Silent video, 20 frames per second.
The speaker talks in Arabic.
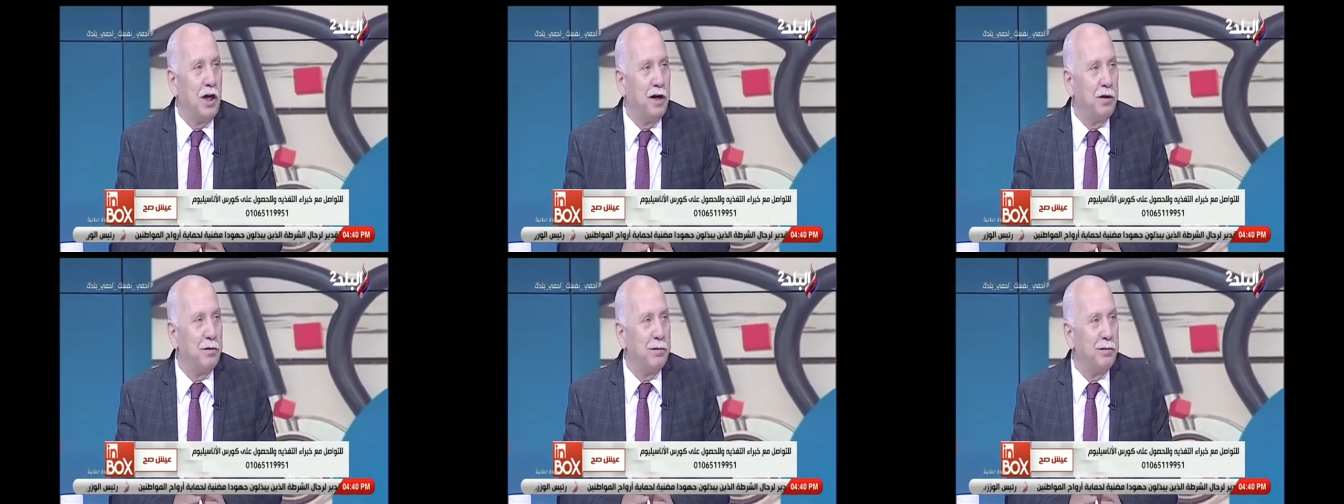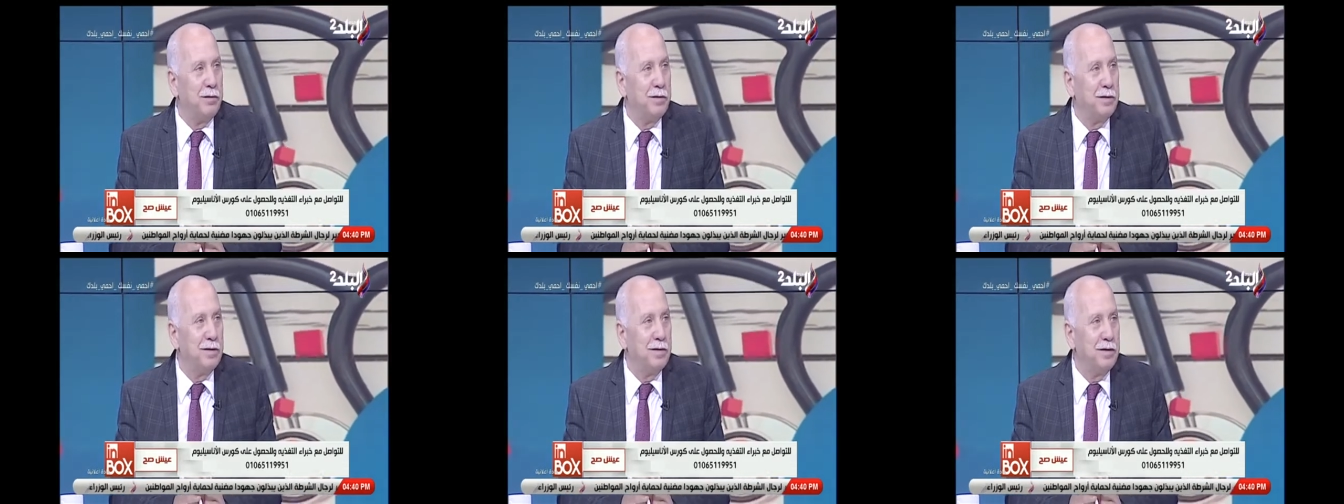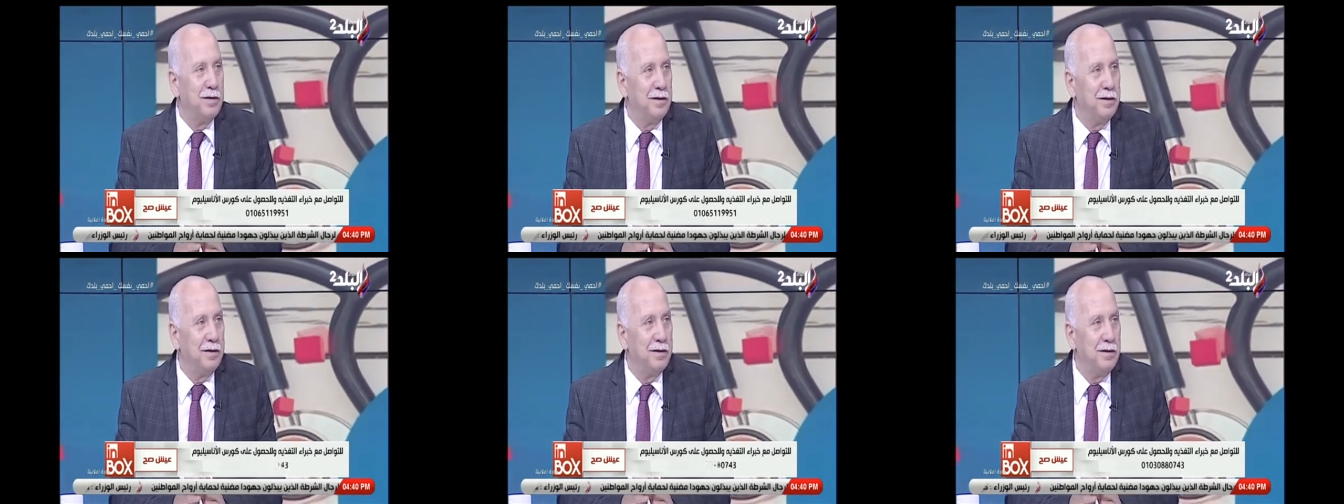عارف
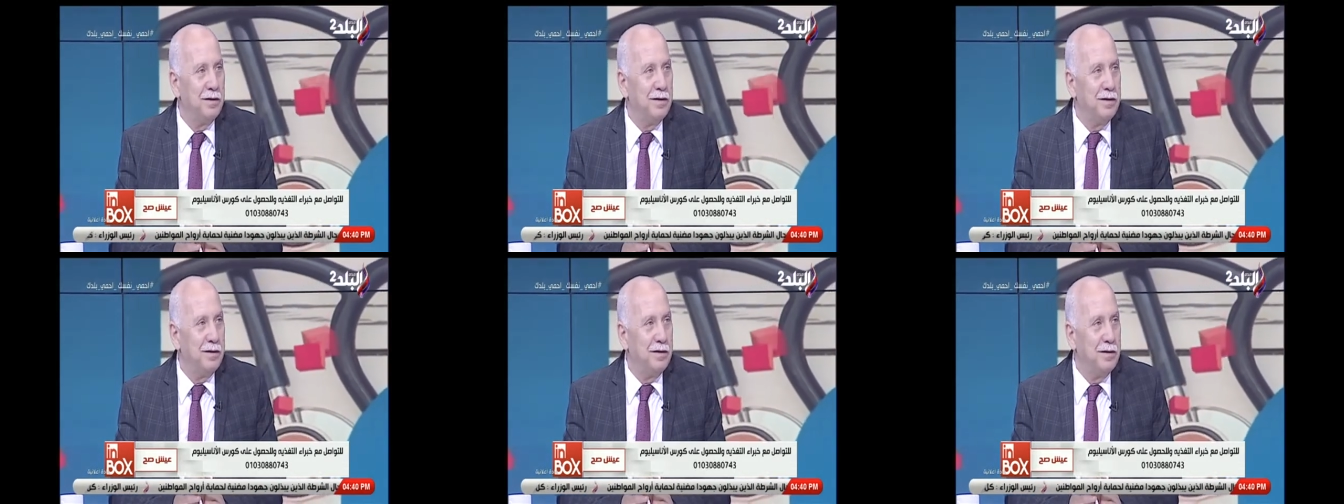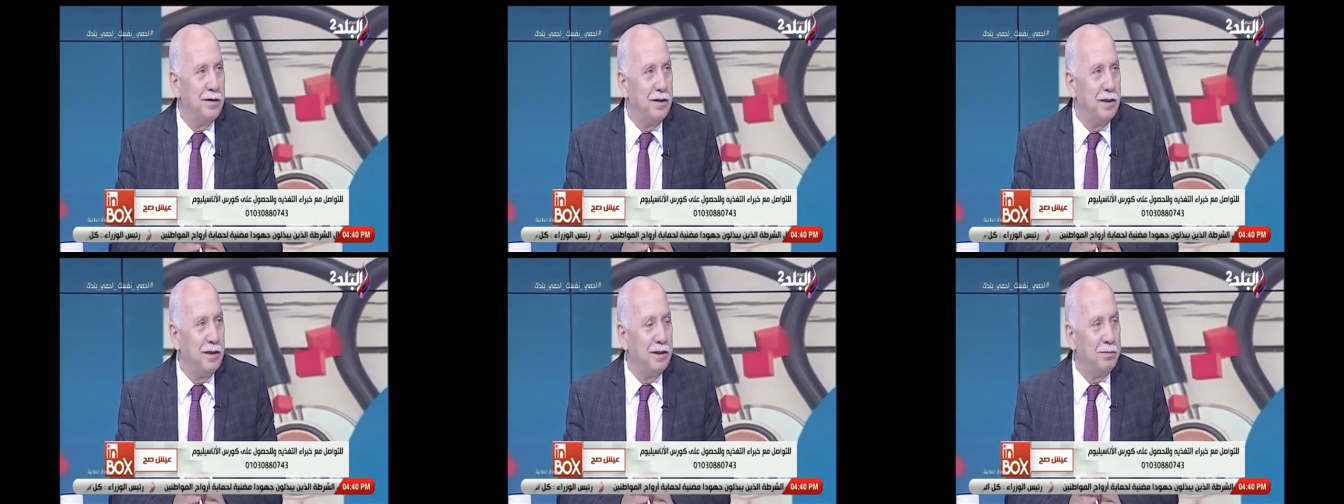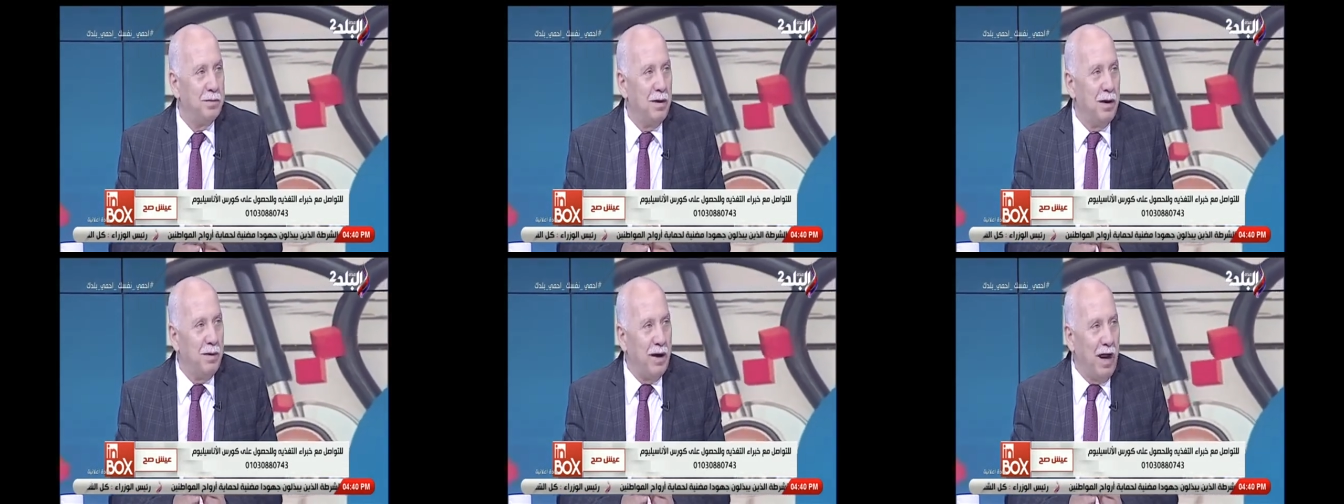
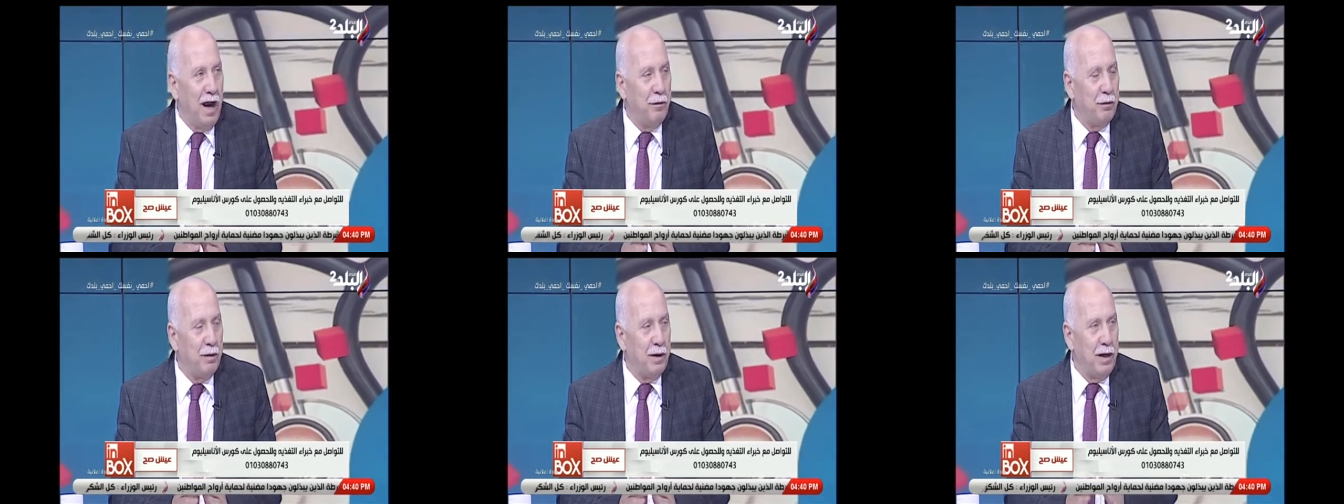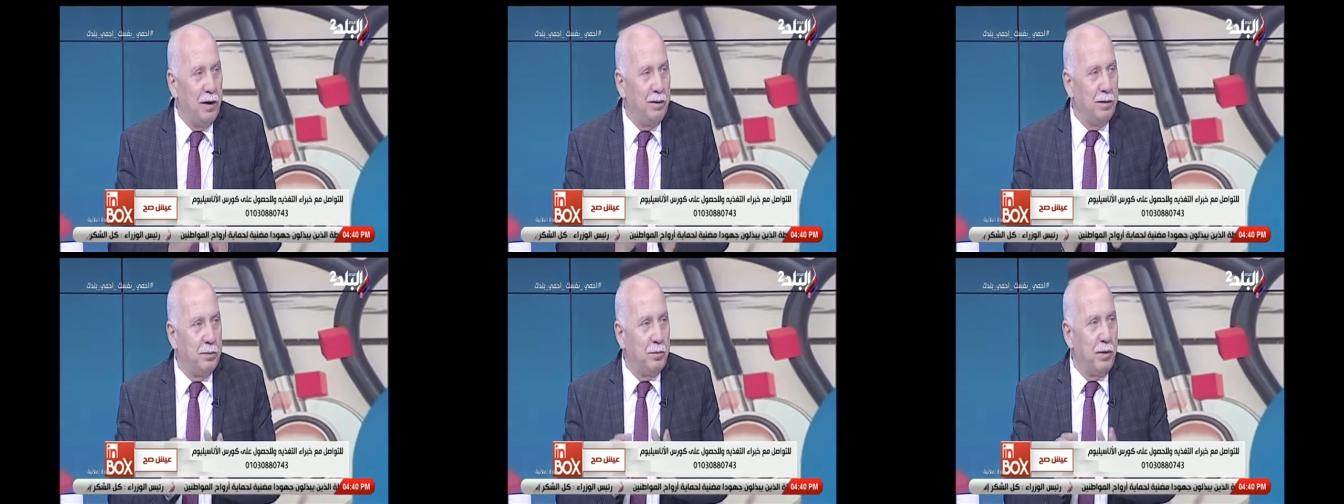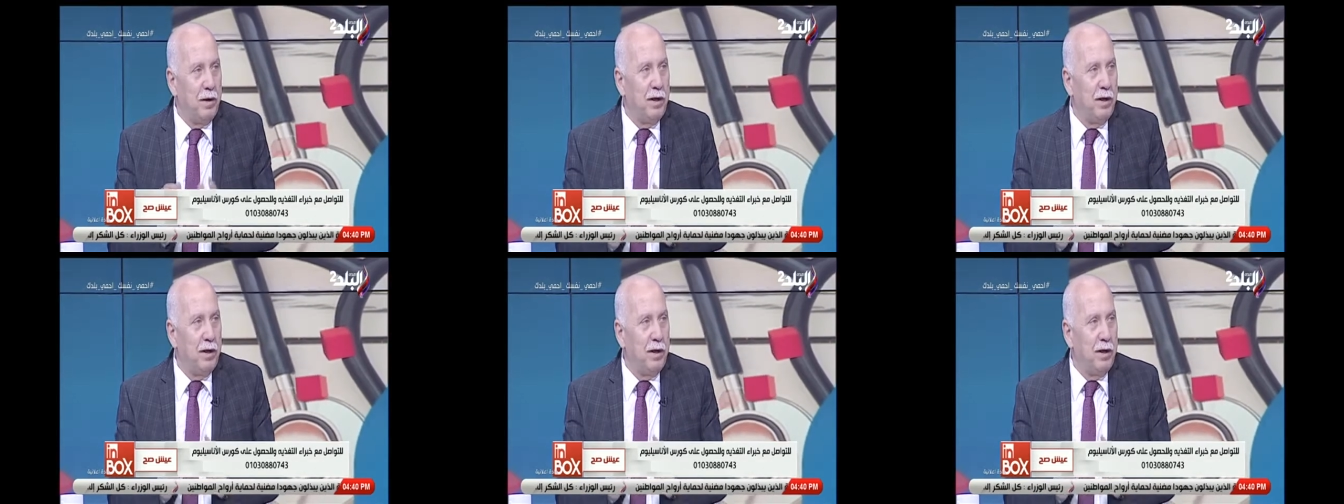اسمها عارفه كلمه